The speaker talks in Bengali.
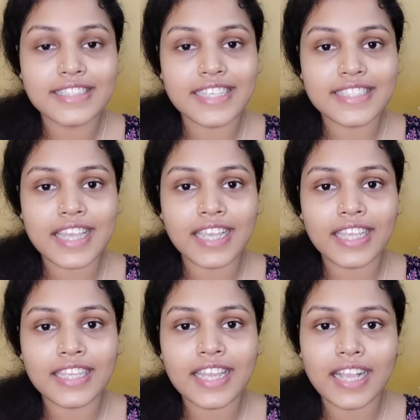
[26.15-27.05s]
যে
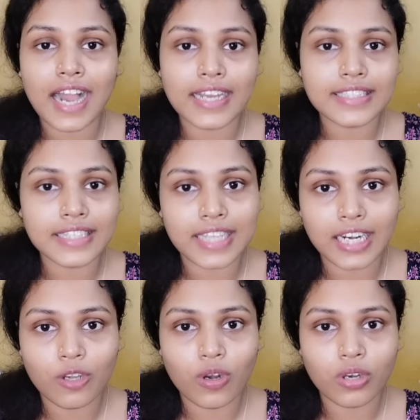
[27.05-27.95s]
জায়গায় কিনা গাড়িটা
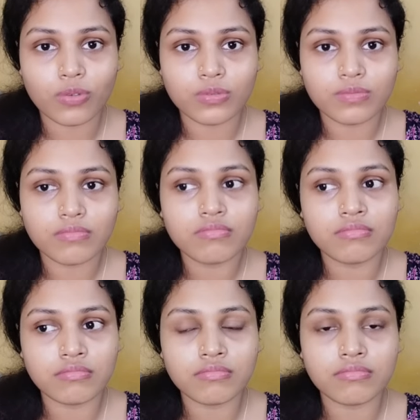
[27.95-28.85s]
দাঁড় করানো
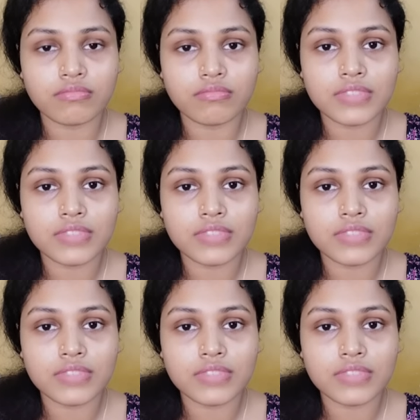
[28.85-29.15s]
হুম